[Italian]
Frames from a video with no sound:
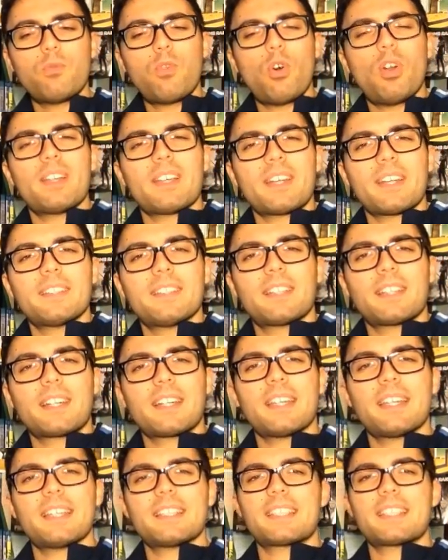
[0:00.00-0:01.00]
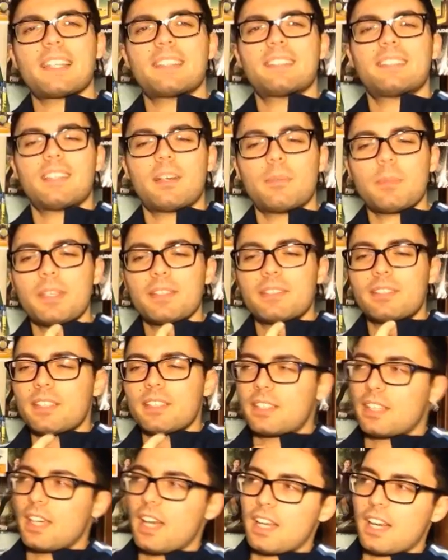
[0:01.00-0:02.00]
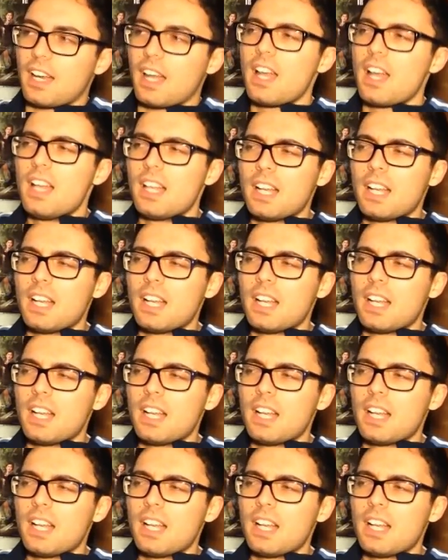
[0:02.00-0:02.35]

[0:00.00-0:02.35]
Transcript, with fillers: vuole rendere esattamente chiara